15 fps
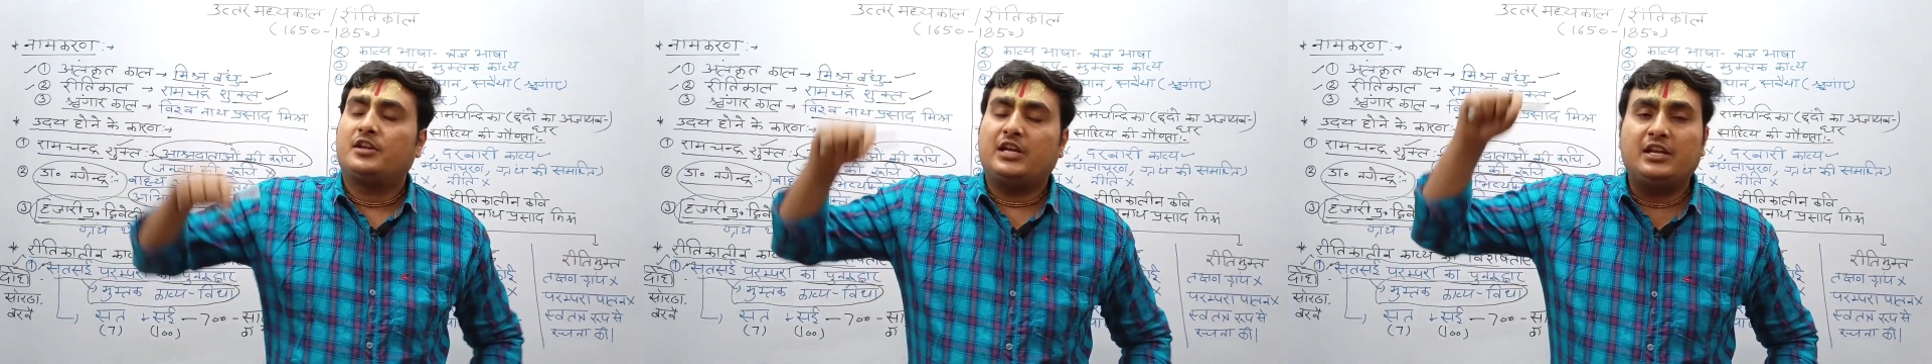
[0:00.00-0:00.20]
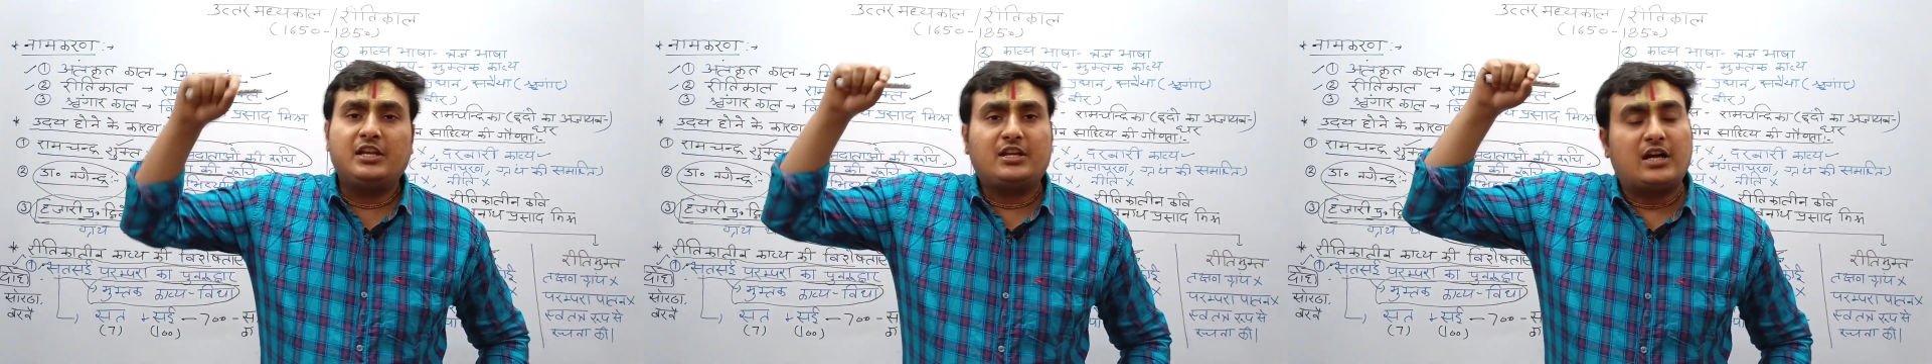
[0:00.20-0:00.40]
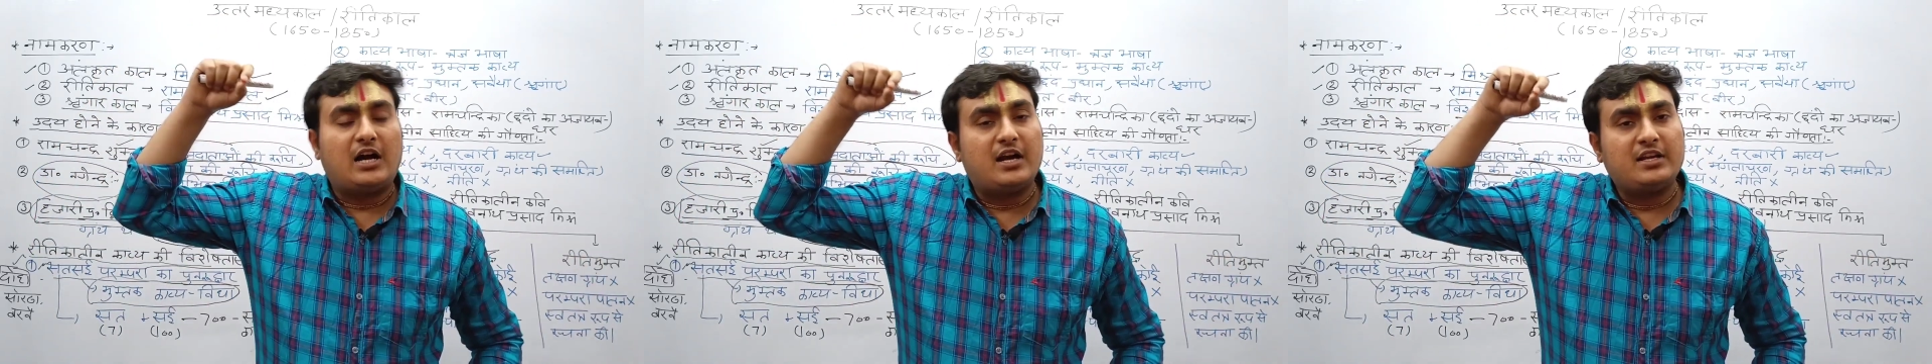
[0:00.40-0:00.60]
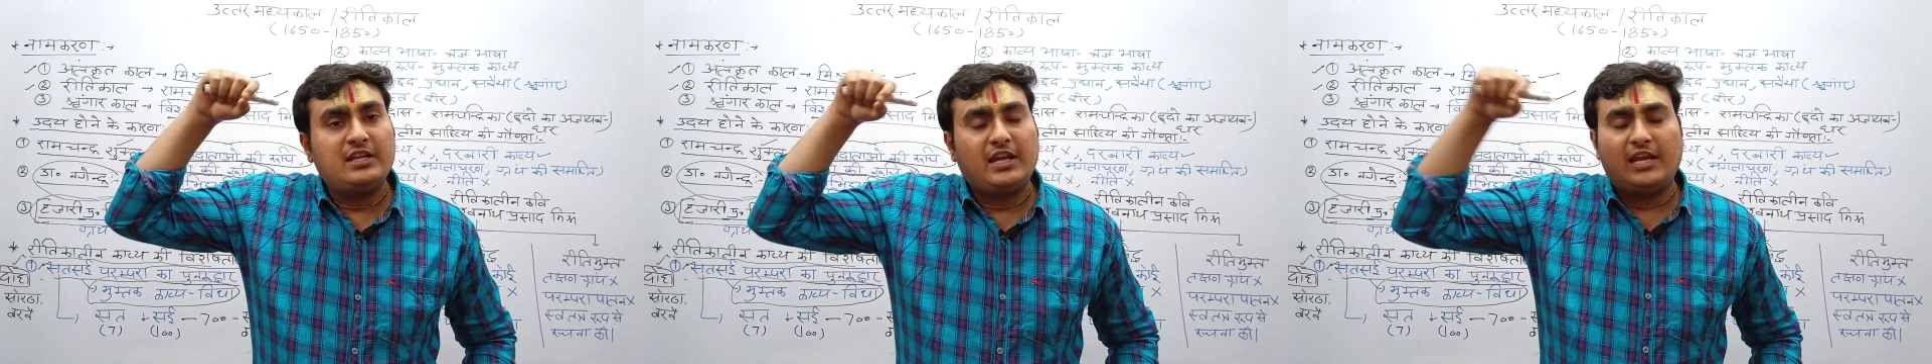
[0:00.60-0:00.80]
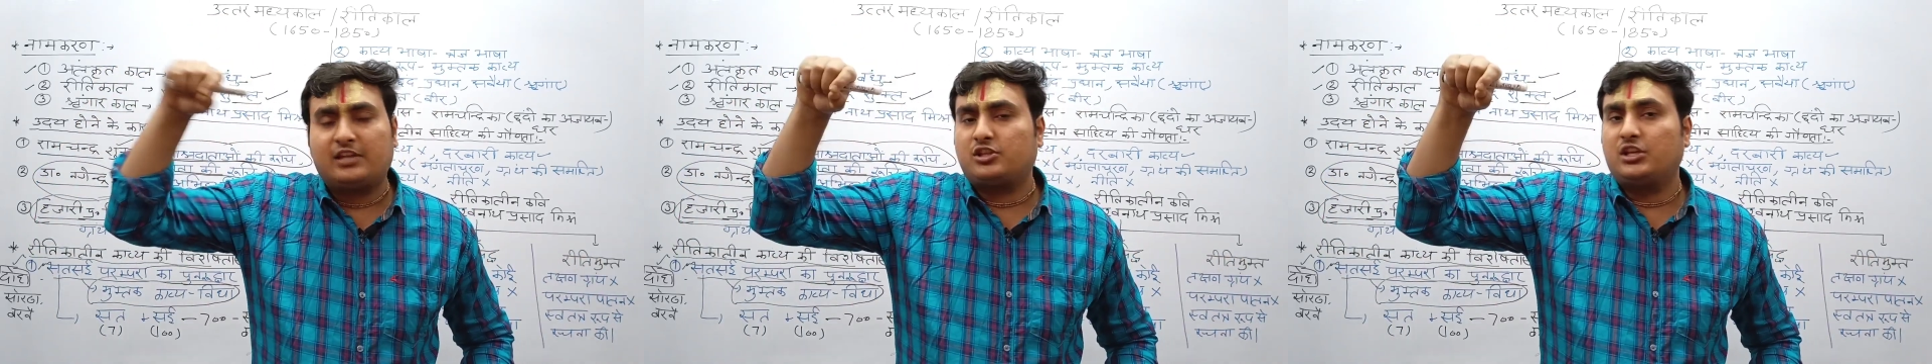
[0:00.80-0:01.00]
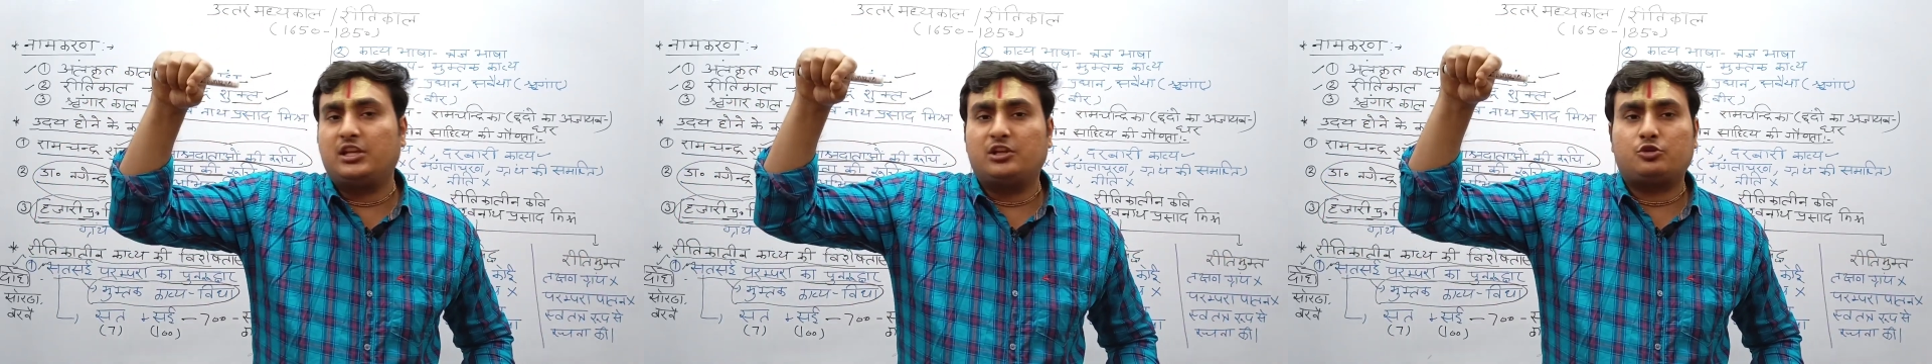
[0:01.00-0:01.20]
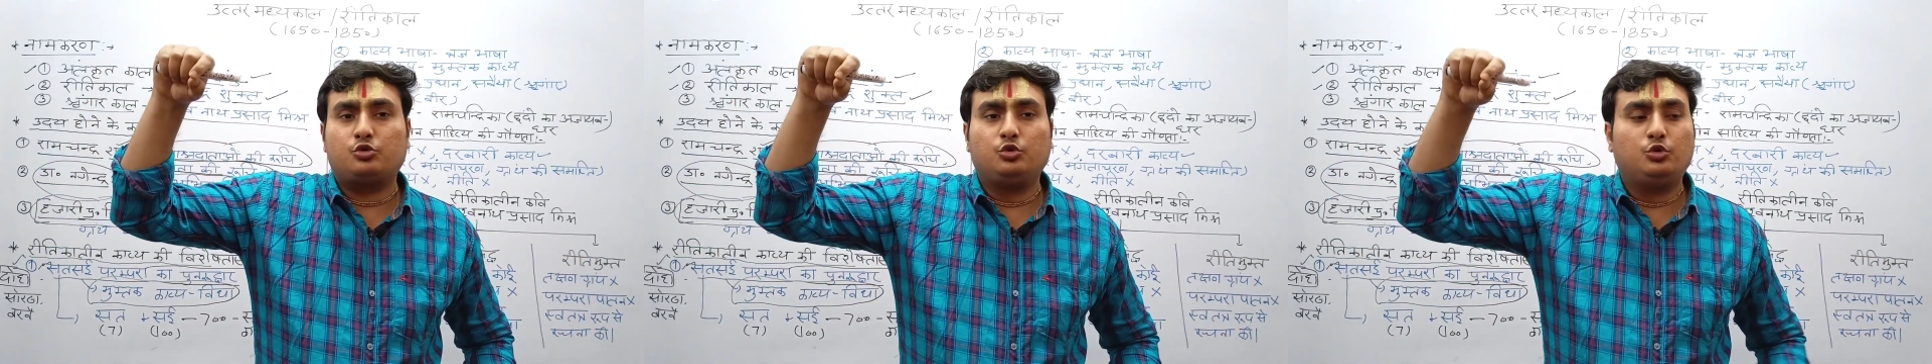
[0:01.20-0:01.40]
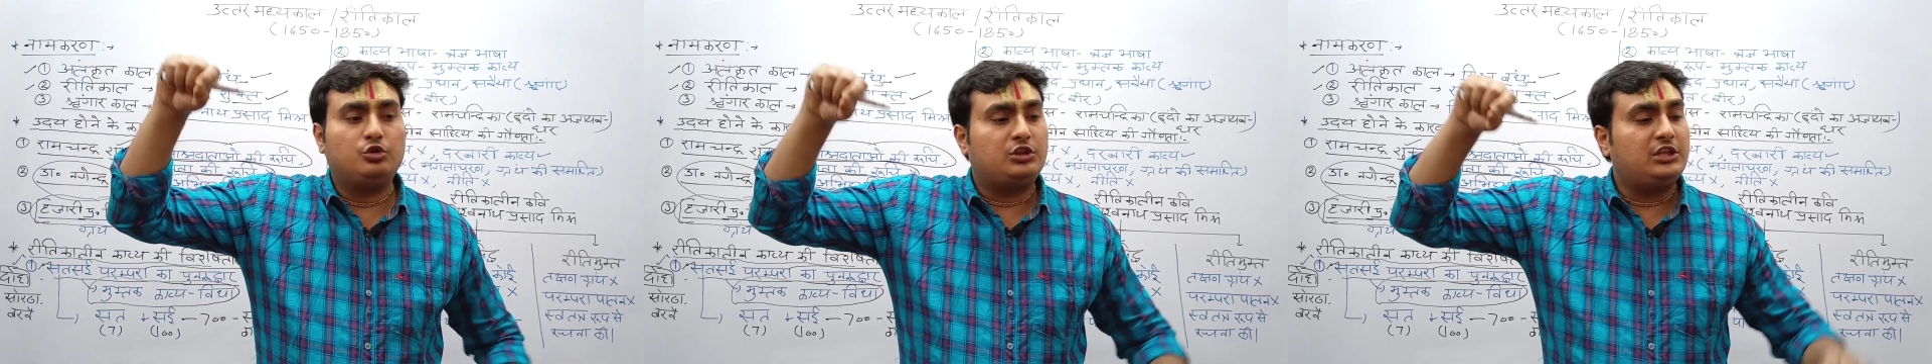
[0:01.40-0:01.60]
यानी कहानी एक सिरे
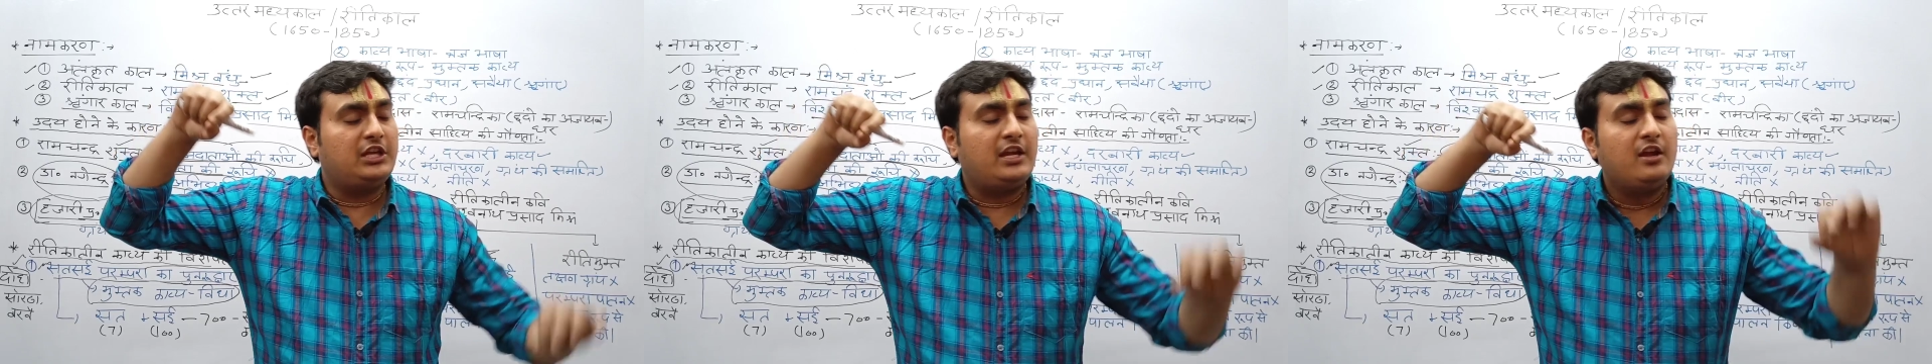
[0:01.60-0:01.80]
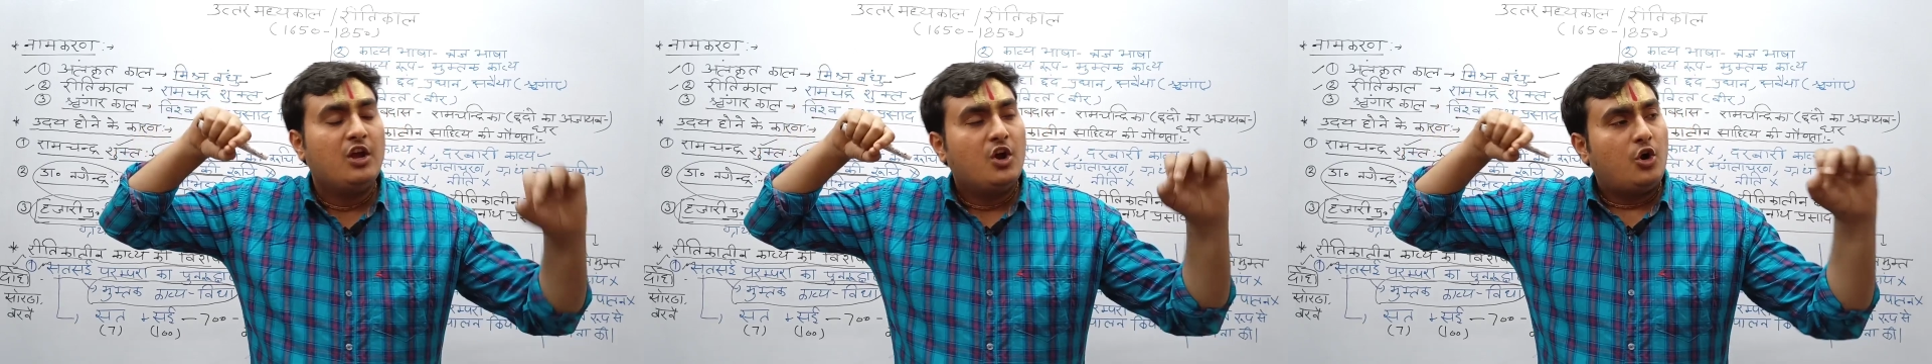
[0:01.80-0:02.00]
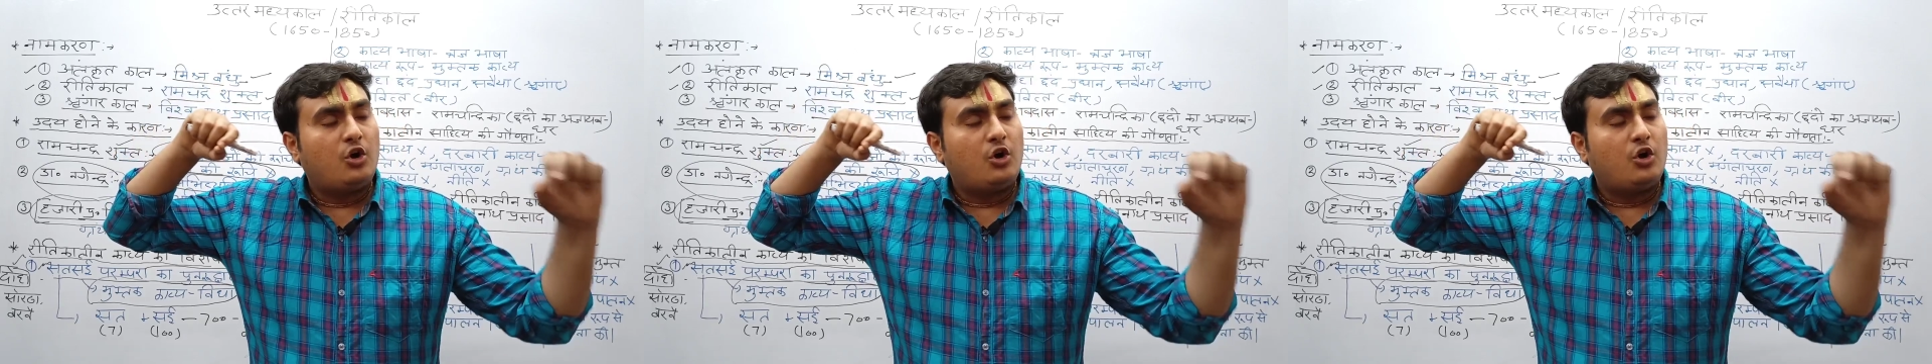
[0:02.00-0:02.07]
शुरू होती है